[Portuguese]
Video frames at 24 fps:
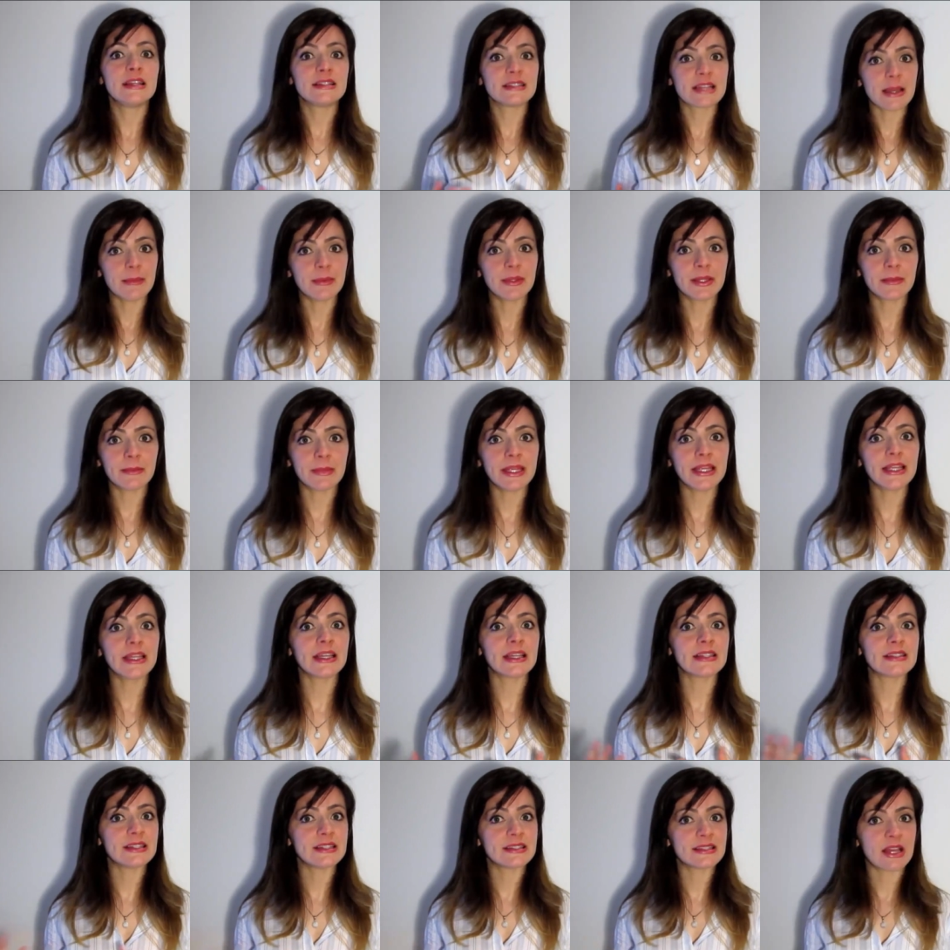Saiba também que
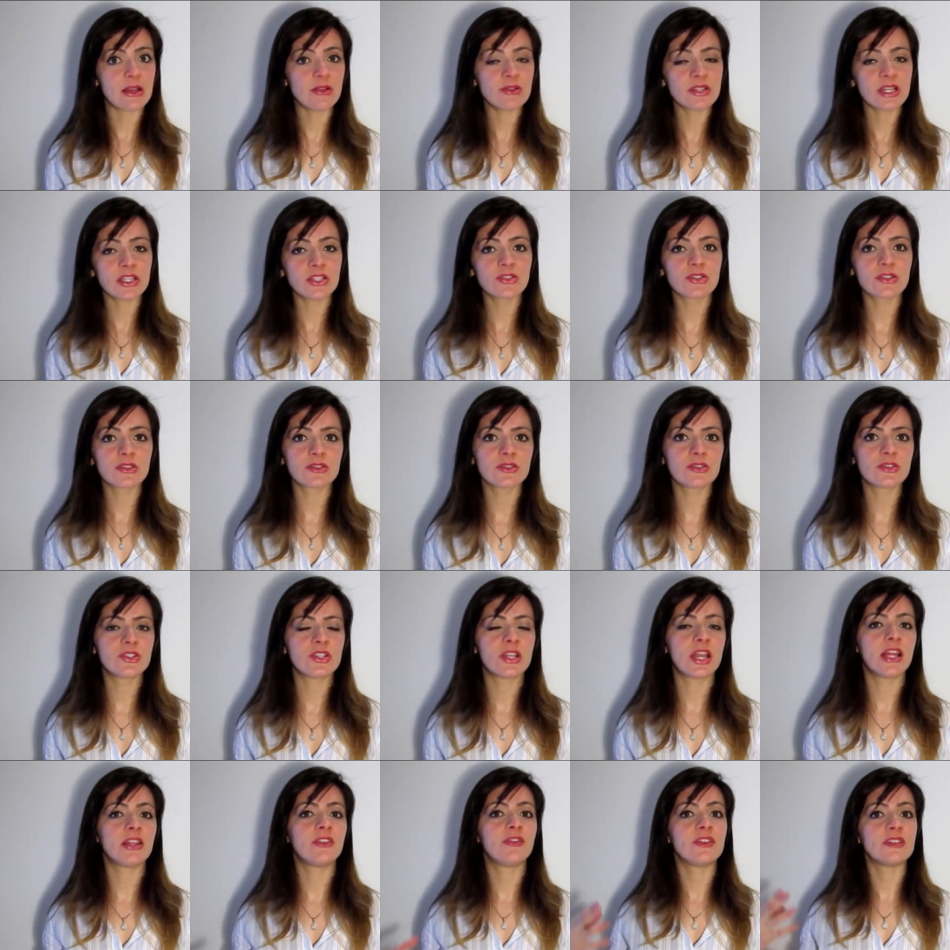acessar o site do Tesouro
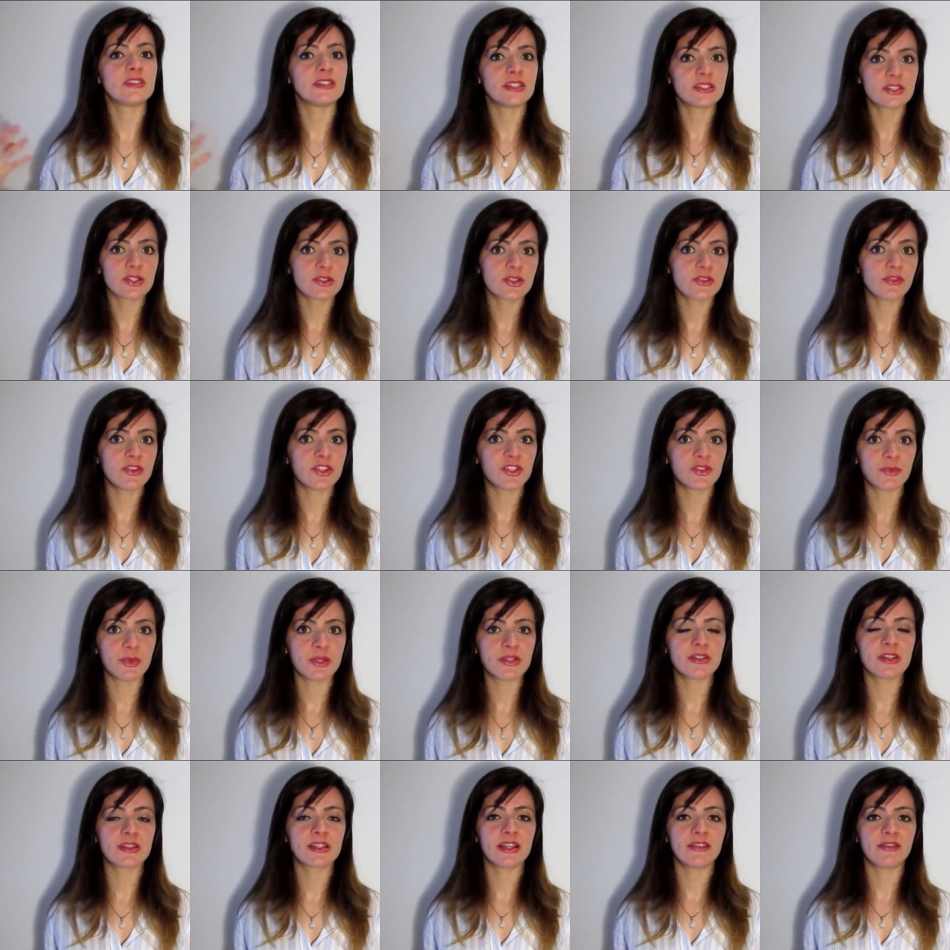Direto, fazer seus
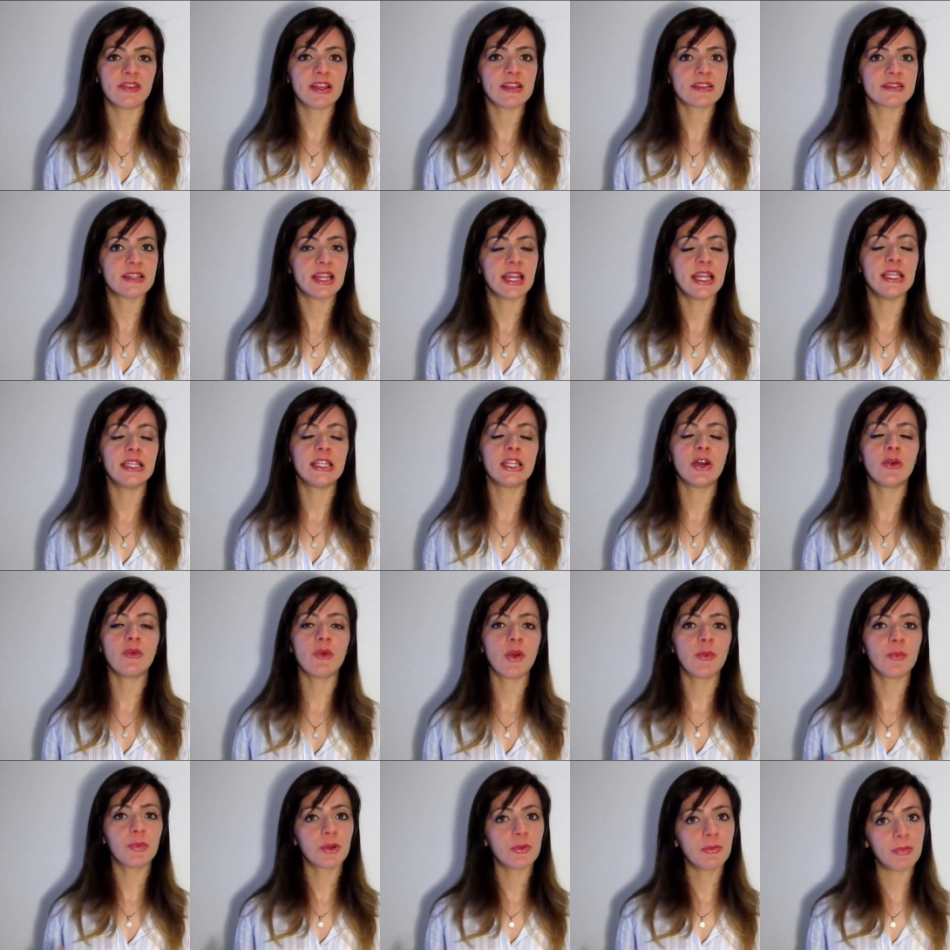investimentos através dele não é
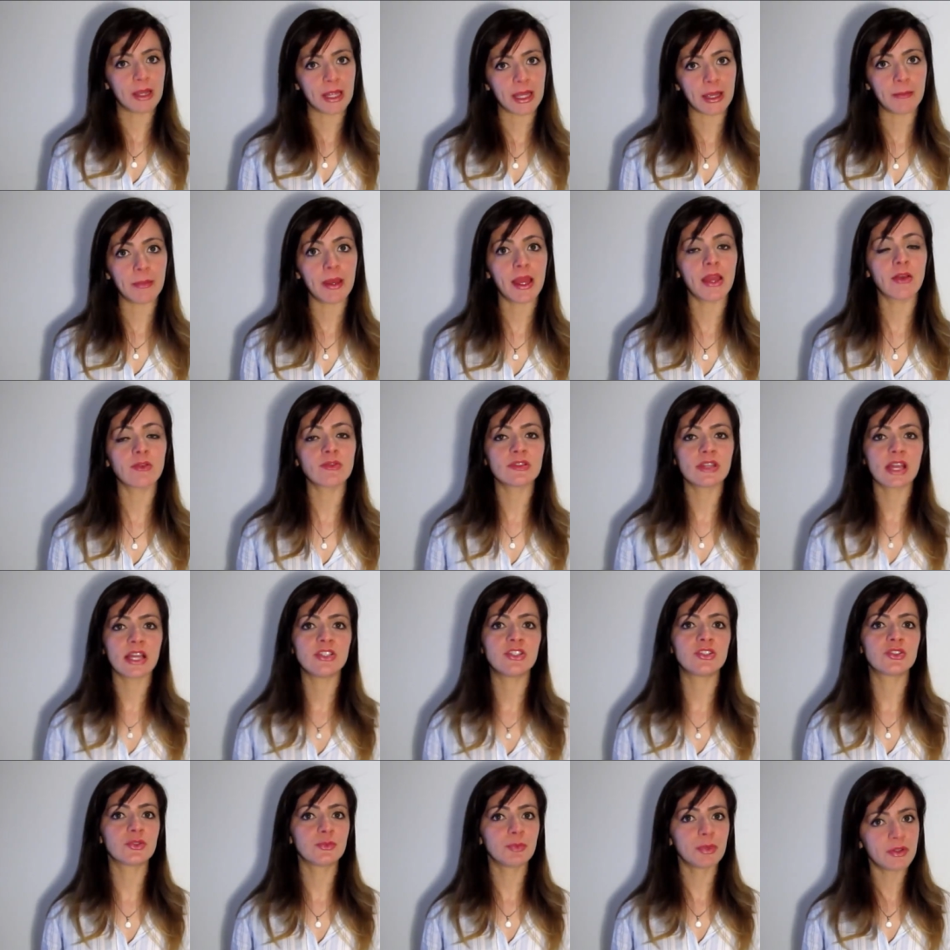um problema, é um site
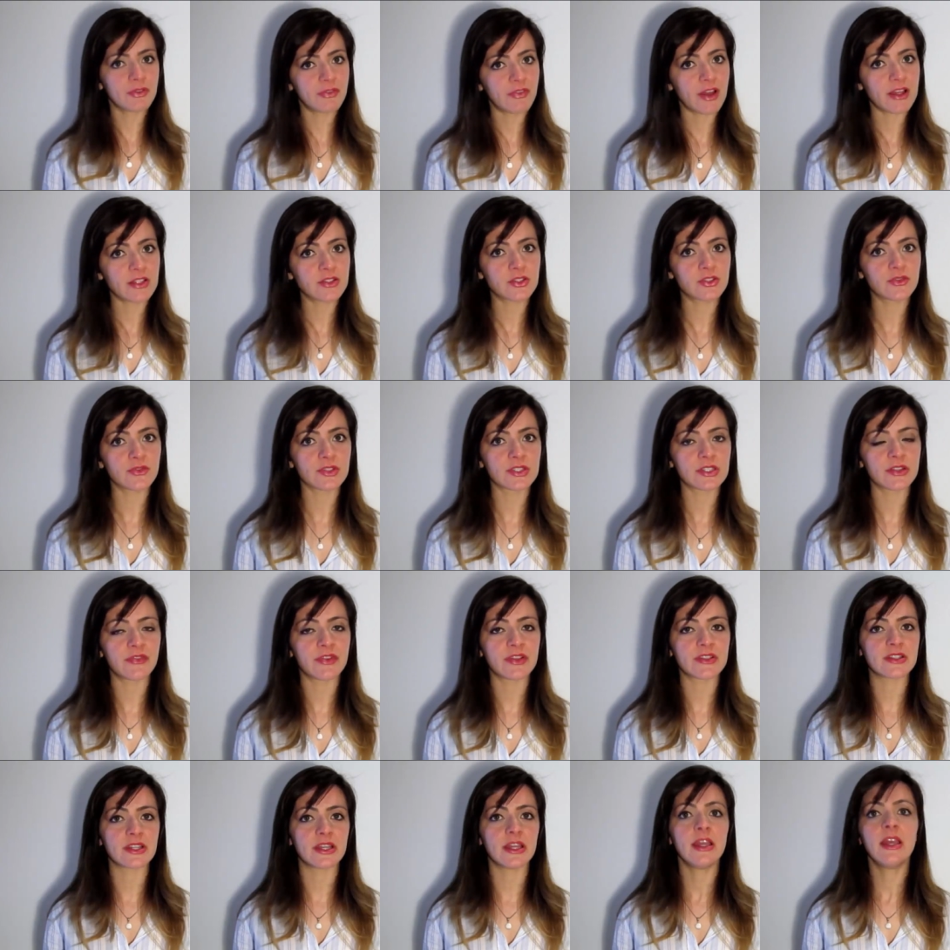super fácil de você
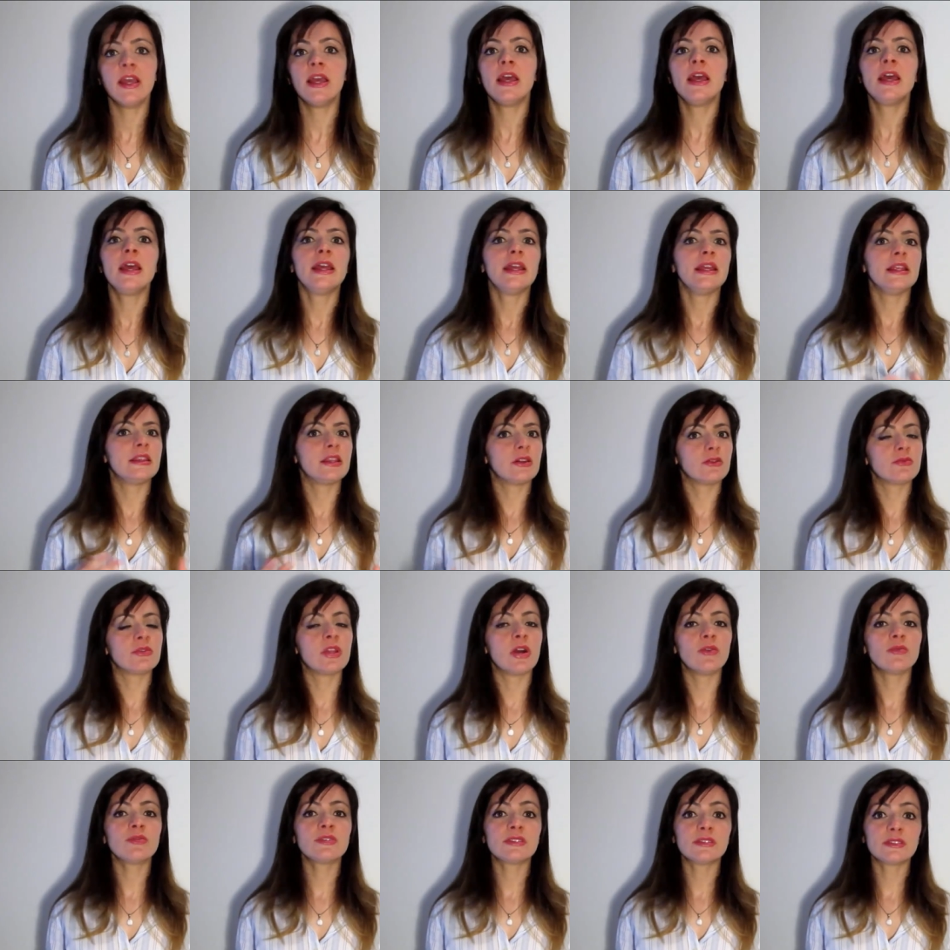fazer então
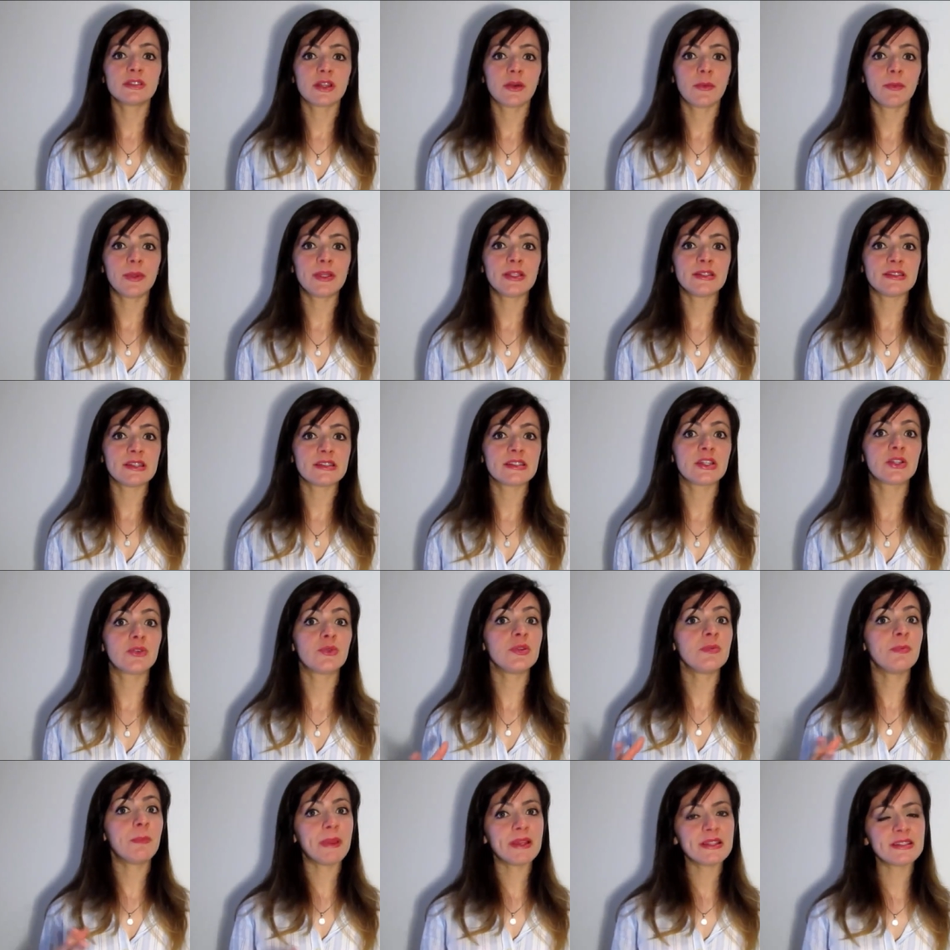não, não precisa ser um
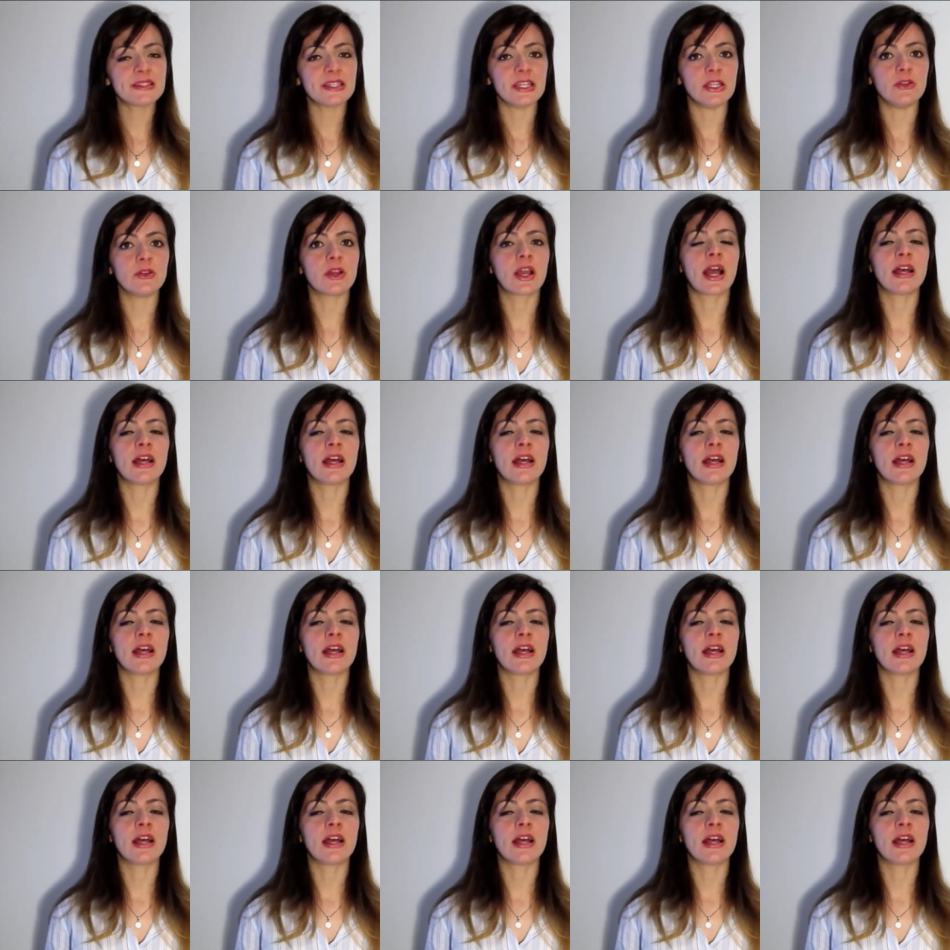empecilho.